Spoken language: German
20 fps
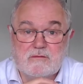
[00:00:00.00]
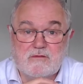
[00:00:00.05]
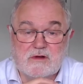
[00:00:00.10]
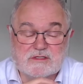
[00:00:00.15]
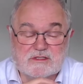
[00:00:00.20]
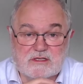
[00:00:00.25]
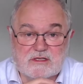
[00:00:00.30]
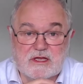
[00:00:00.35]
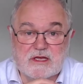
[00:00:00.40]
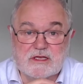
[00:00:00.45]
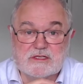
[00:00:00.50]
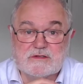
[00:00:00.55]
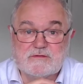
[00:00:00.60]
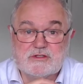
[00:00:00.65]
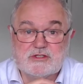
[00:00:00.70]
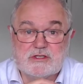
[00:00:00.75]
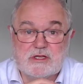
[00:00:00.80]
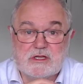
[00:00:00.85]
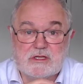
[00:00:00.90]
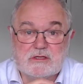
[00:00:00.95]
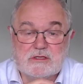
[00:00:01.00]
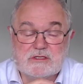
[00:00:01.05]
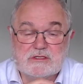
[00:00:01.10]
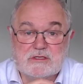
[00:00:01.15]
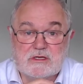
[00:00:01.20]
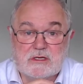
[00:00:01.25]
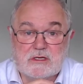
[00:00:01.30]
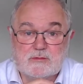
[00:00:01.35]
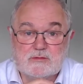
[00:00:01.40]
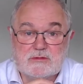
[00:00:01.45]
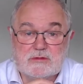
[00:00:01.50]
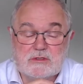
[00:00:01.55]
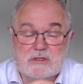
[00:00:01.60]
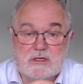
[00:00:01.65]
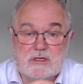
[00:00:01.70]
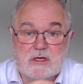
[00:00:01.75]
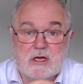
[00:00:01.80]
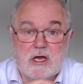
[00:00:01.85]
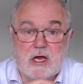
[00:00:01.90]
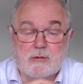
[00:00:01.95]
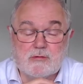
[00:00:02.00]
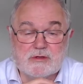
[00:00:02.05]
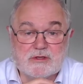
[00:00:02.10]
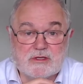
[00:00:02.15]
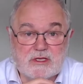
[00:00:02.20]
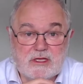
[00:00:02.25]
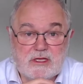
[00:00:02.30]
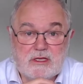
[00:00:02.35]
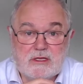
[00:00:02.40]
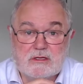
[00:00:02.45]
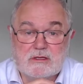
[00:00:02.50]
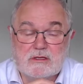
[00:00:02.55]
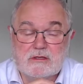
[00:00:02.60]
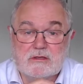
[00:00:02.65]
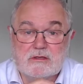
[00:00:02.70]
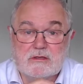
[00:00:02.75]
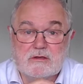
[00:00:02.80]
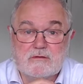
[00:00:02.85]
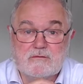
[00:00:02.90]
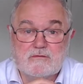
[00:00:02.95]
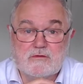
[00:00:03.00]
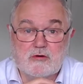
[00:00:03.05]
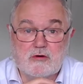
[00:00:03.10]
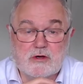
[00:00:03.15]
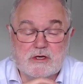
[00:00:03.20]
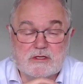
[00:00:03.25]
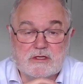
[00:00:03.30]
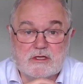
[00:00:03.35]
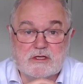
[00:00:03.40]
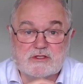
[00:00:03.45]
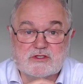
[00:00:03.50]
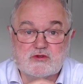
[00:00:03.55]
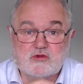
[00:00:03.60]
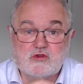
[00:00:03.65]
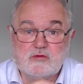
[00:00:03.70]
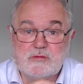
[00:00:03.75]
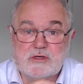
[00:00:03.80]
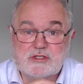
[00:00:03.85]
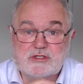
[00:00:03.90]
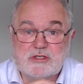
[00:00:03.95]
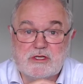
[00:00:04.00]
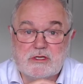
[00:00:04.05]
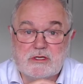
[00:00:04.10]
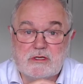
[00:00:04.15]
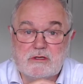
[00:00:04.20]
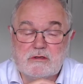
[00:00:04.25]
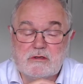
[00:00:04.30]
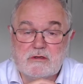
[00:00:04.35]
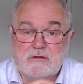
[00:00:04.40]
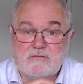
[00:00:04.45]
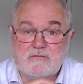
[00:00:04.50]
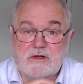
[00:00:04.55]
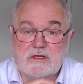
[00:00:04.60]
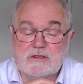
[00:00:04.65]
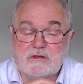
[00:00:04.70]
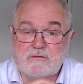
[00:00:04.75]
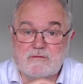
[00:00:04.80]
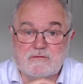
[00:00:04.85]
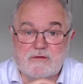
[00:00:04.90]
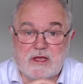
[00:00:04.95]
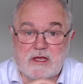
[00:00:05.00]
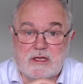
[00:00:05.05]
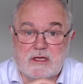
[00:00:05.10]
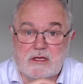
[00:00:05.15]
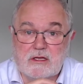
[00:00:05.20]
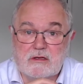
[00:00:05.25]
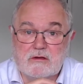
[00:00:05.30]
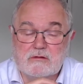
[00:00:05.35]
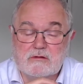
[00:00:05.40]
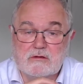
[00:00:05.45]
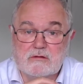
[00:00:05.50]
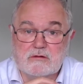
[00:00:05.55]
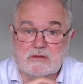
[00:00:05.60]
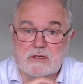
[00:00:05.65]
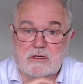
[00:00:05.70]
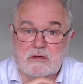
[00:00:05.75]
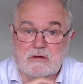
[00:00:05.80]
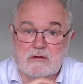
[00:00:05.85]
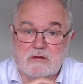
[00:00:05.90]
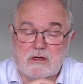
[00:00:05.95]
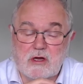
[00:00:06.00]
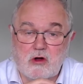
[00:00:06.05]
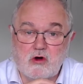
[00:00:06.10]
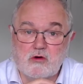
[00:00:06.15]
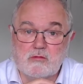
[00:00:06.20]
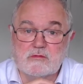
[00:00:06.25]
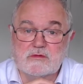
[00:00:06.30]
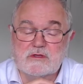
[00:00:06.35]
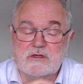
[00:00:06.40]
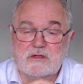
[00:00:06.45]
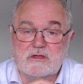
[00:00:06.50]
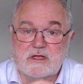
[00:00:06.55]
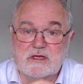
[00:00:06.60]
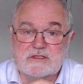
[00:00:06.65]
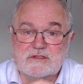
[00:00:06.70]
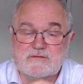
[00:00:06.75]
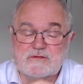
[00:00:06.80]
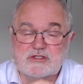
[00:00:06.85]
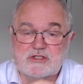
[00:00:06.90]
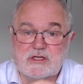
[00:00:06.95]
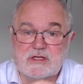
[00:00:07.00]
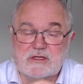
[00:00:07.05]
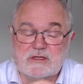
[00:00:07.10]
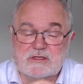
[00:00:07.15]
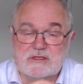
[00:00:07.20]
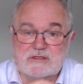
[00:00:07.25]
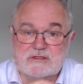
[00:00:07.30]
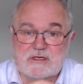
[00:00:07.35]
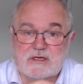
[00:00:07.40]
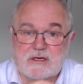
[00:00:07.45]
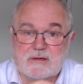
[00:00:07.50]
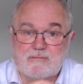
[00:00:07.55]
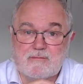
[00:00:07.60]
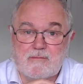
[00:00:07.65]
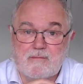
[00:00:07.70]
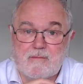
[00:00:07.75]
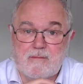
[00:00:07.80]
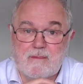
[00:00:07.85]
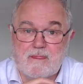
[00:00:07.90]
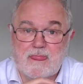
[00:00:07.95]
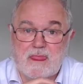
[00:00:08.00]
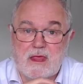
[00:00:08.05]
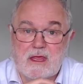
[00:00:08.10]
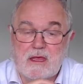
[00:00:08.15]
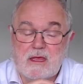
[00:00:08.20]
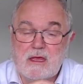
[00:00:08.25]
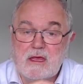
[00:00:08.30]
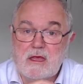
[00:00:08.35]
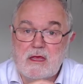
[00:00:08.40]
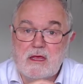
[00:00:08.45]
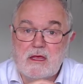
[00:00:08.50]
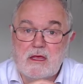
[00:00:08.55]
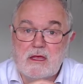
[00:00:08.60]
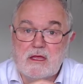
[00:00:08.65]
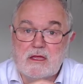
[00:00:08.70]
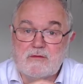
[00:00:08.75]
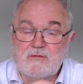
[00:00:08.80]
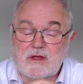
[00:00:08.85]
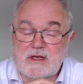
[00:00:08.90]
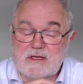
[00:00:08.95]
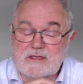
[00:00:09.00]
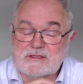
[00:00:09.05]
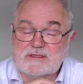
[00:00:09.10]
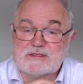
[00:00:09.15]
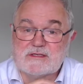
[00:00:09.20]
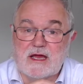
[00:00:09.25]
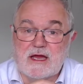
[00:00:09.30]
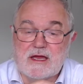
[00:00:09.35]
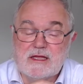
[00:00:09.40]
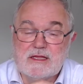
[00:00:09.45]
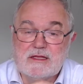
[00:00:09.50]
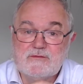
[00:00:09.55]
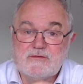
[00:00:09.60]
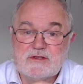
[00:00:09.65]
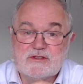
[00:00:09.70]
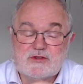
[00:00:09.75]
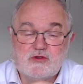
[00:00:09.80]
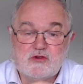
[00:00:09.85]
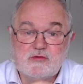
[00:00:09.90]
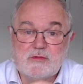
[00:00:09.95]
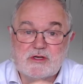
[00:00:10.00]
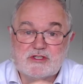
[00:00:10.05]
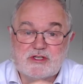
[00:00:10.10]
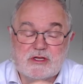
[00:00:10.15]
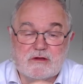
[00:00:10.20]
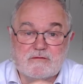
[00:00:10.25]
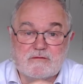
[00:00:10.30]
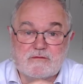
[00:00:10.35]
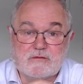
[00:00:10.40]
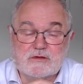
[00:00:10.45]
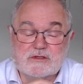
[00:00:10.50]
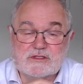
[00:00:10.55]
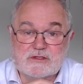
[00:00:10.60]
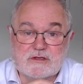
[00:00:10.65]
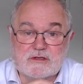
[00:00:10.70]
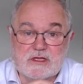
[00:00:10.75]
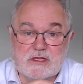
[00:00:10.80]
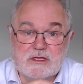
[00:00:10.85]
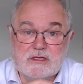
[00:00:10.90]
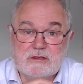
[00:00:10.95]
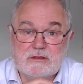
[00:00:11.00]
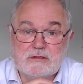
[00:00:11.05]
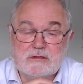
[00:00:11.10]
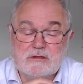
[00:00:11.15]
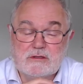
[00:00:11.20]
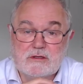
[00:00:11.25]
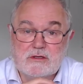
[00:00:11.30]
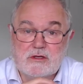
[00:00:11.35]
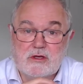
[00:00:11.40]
weil Sie Textverständnis haben, aber nicht für heutige Suchmaschinen, weil die wenig oder kaum Textverständnis haben. Ich werde Ihnen zeigen, wie Suchmaschinen funktionieren